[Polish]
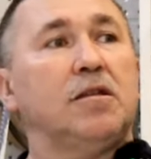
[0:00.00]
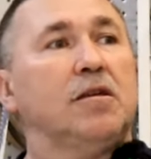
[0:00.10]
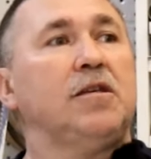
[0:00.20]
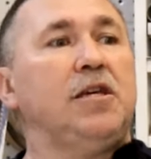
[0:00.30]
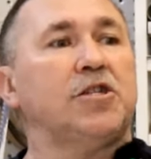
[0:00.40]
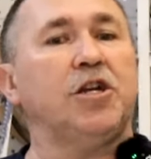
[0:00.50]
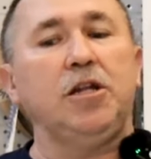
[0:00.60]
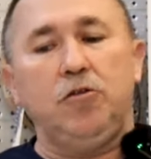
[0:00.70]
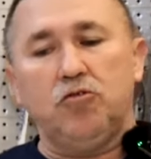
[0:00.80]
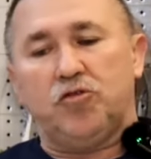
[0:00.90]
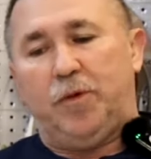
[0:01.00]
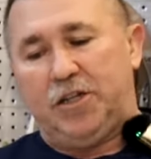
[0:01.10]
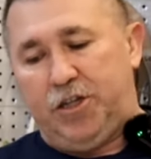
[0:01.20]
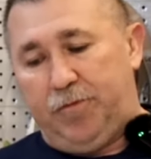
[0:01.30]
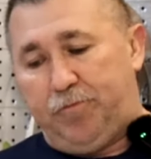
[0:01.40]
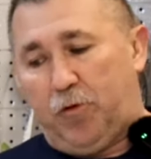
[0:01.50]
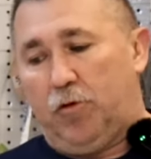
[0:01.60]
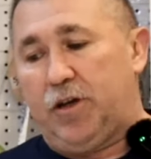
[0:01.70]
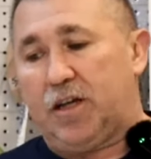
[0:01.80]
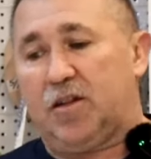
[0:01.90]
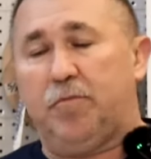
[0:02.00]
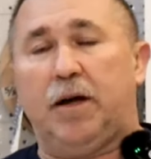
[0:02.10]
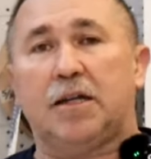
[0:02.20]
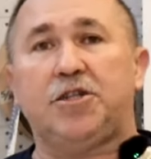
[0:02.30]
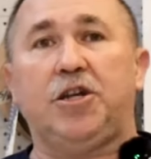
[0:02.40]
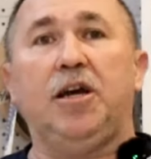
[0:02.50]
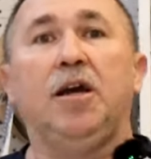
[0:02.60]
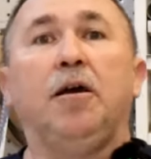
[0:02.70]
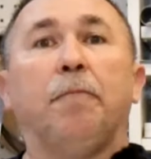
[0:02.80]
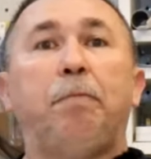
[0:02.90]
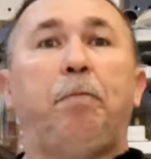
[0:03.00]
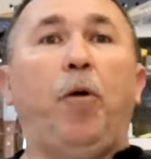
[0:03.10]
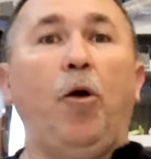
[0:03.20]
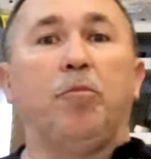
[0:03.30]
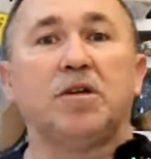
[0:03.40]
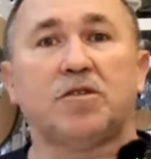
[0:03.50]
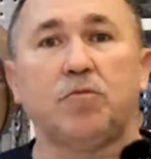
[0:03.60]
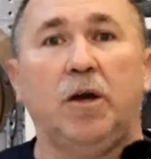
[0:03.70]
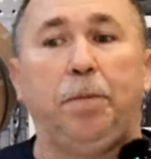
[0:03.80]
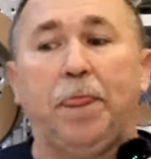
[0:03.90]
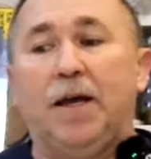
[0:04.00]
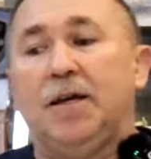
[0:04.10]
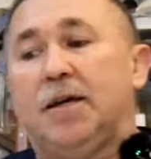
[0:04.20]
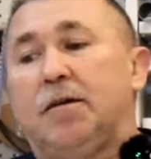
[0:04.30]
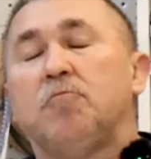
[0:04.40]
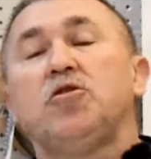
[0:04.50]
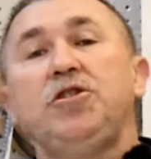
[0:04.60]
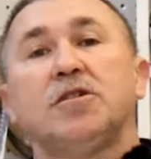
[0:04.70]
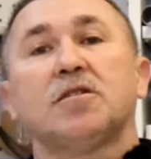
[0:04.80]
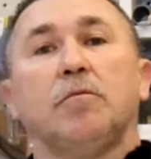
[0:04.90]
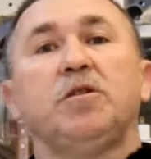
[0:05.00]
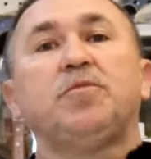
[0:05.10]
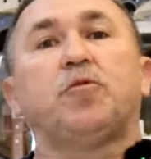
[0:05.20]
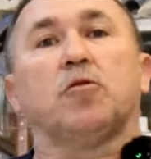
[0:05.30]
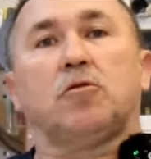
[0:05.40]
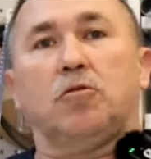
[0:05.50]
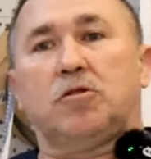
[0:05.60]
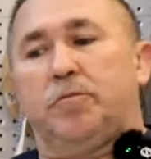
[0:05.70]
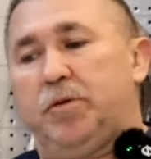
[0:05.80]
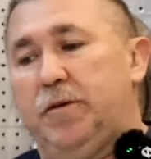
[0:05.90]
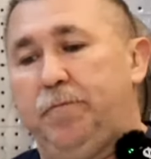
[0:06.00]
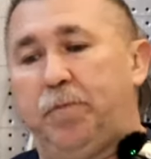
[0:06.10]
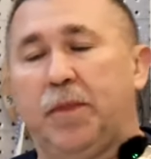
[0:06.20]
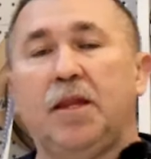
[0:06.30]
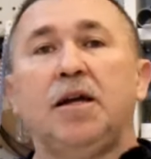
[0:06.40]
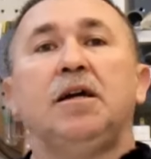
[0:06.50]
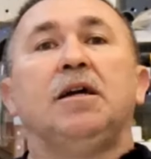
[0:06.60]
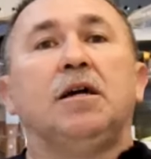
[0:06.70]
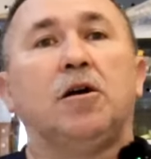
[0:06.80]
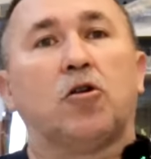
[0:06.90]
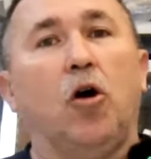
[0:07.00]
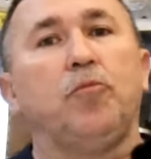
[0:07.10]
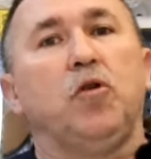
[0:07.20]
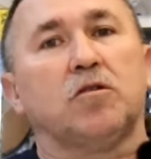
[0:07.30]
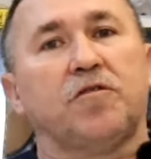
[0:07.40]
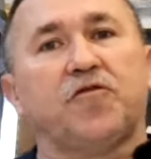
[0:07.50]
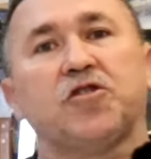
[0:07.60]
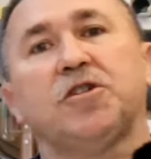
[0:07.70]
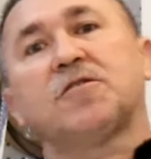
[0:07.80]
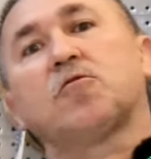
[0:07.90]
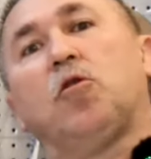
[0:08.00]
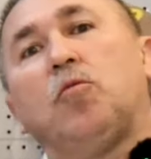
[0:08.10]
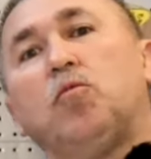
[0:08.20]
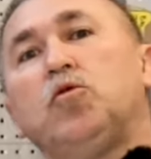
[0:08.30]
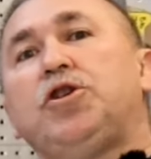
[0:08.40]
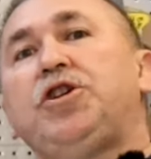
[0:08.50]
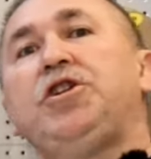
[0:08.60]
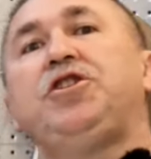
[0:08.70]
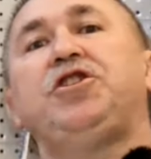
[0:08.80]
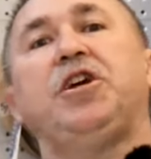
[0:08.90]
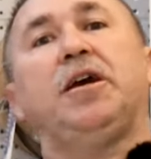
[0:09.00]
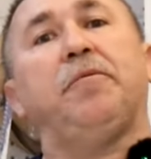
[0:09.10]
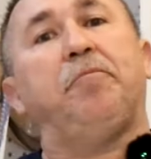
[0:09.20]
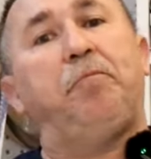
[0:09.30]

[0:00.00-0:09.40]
jeżeli już macie projekt, macie pomysł. Musicie zrobić prototyp. Robiąc wszystko, musicie